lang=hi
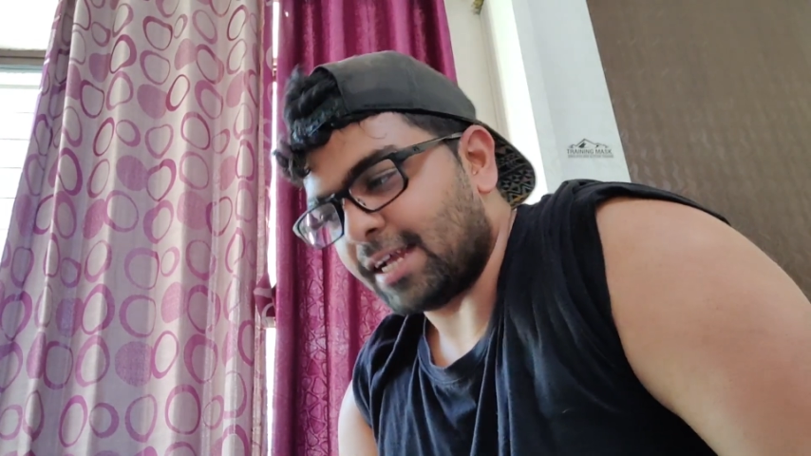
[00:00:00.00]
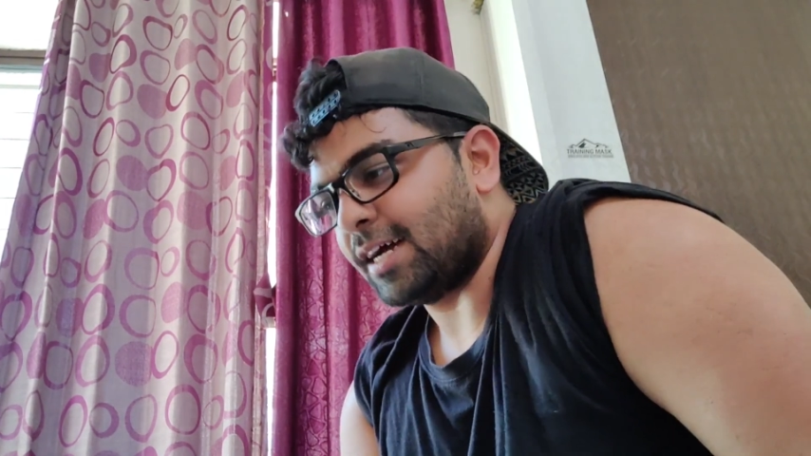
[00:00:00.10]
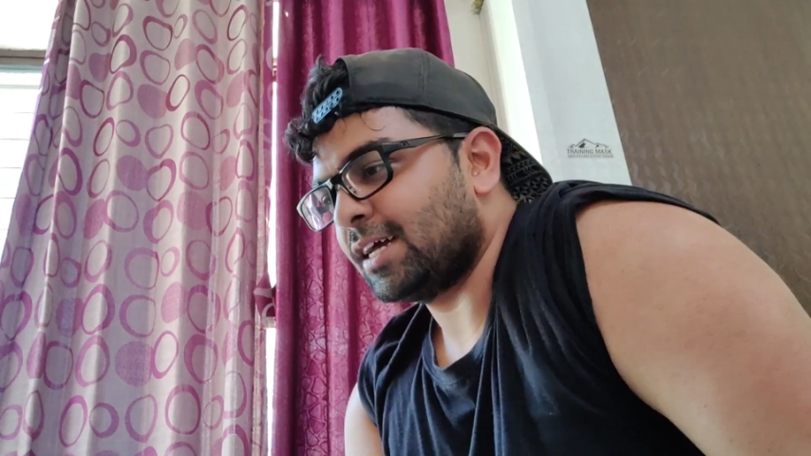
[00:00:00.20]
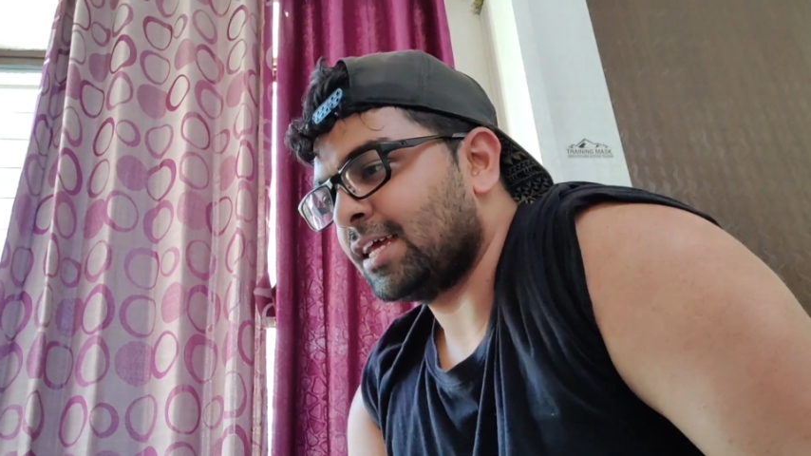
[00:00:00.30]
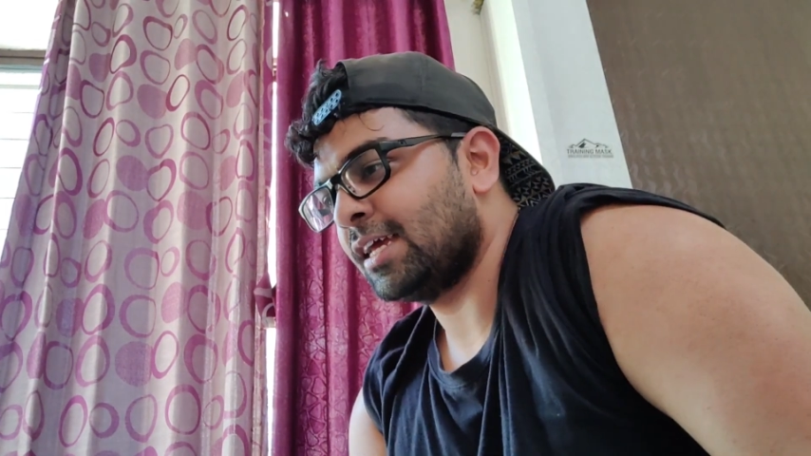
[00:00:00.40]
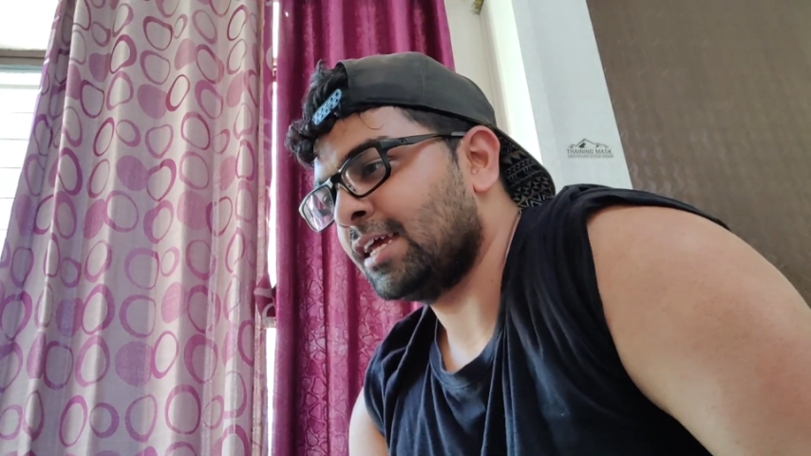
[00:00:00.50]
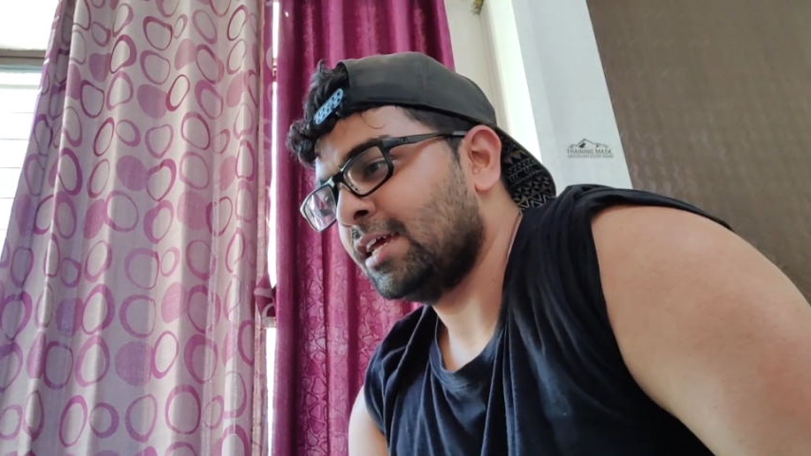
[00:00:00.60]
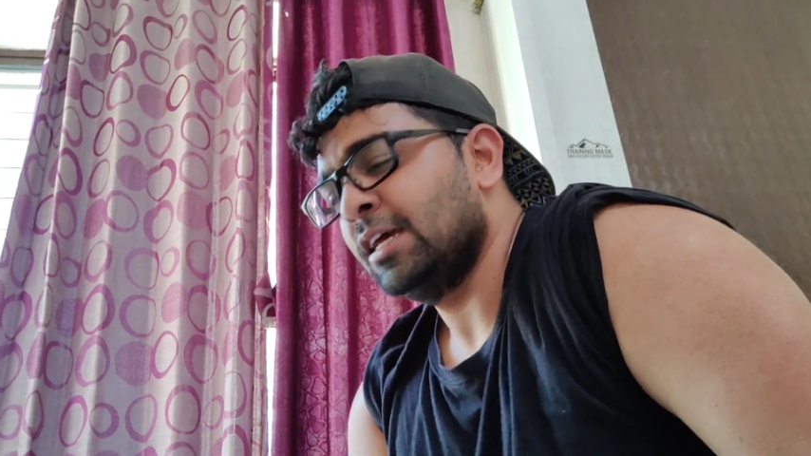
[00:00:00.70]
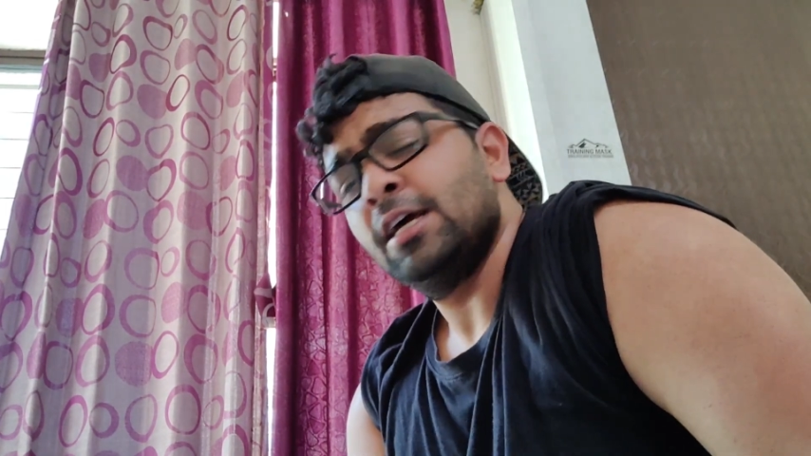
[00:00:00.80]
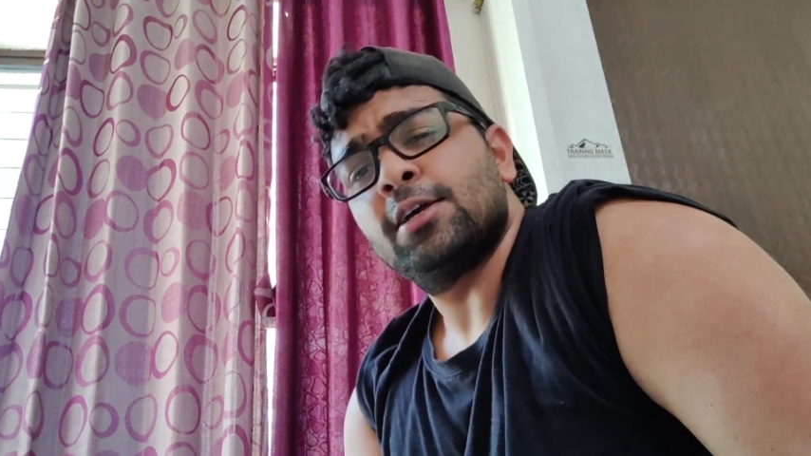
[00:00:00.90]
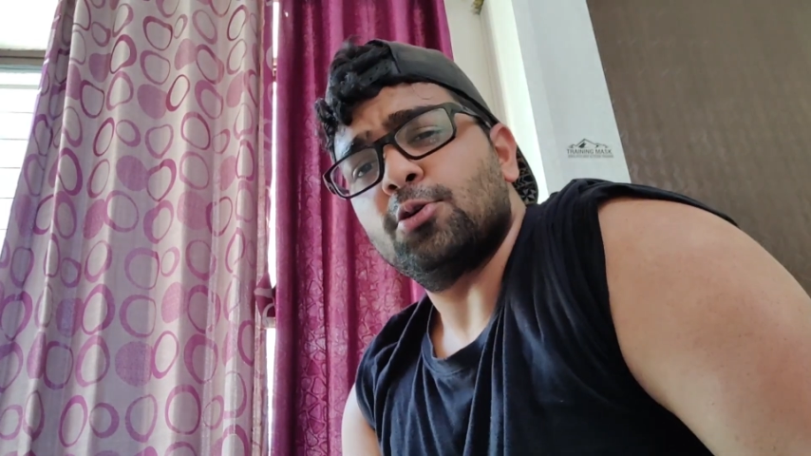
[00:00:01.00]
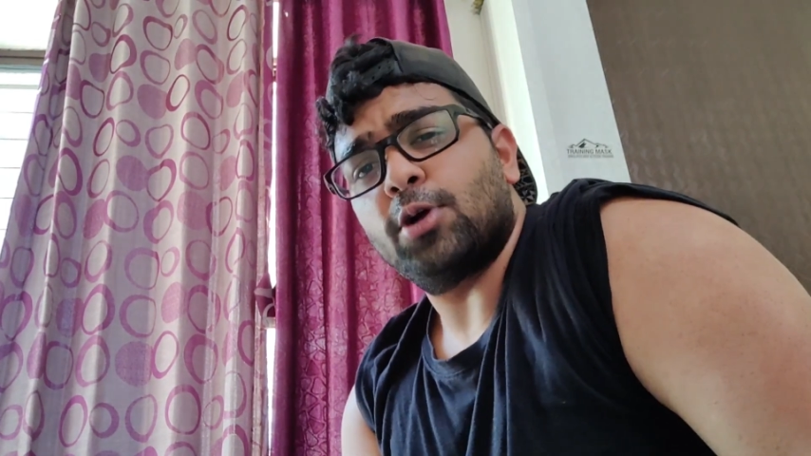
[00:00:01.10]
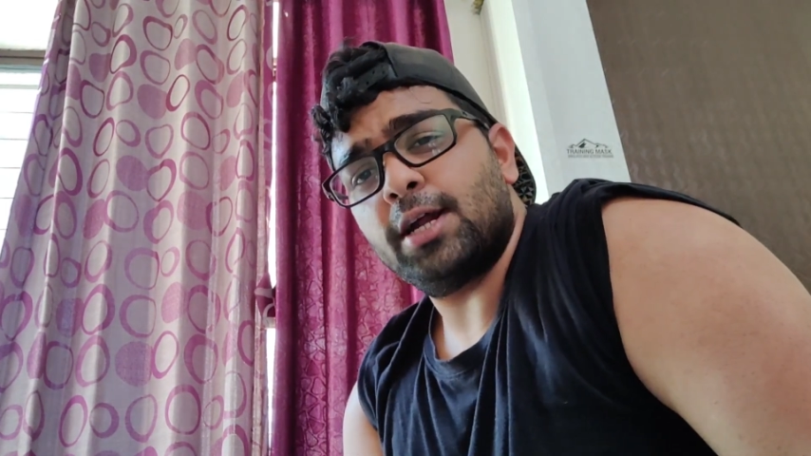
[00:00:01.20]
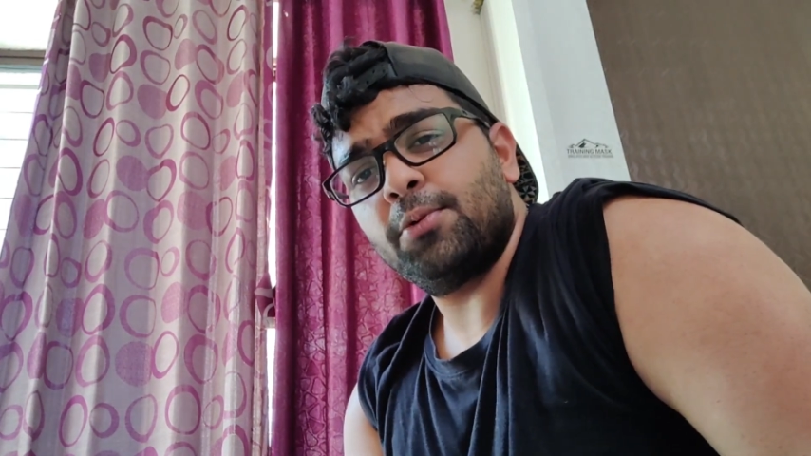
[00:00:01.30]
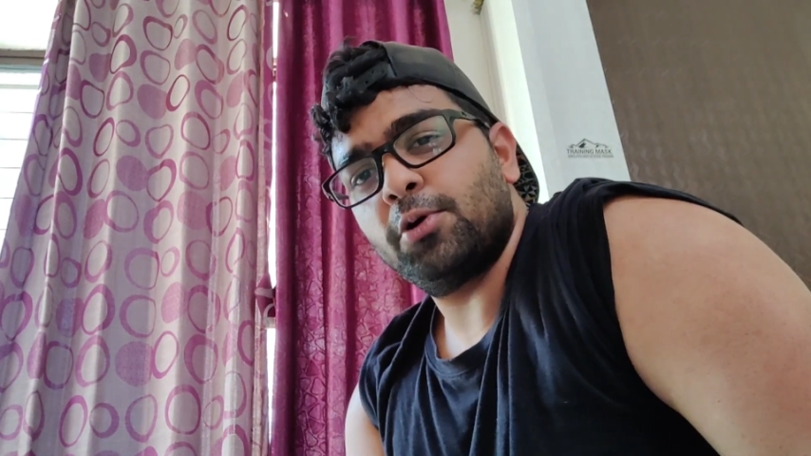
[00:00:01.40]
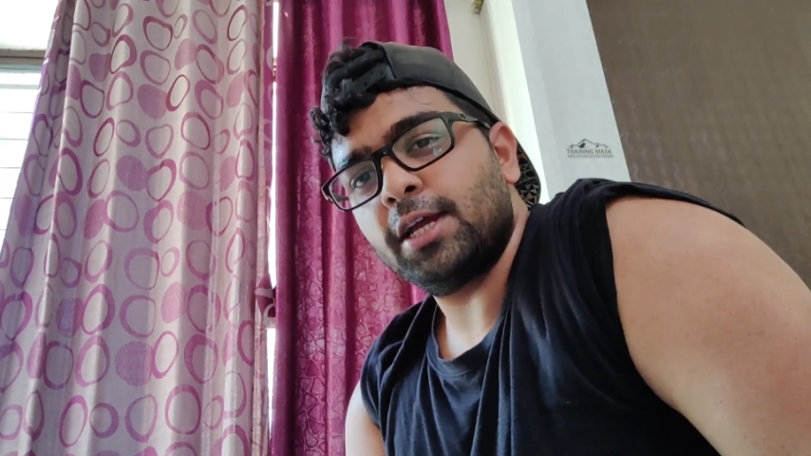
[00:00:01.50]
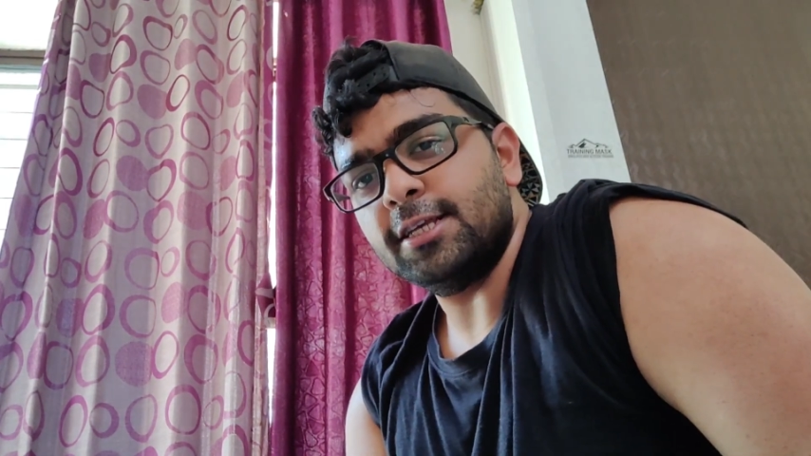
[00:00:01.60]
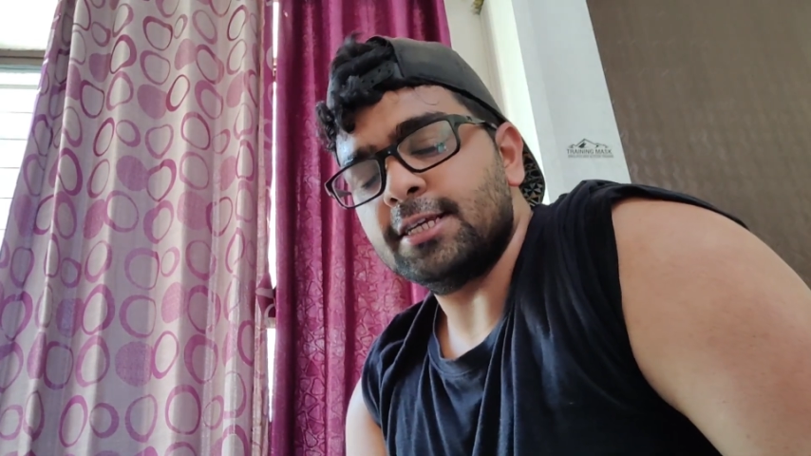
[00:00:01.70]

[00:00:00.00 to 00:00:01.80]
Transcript: रहा सो वट आई एम डूइंग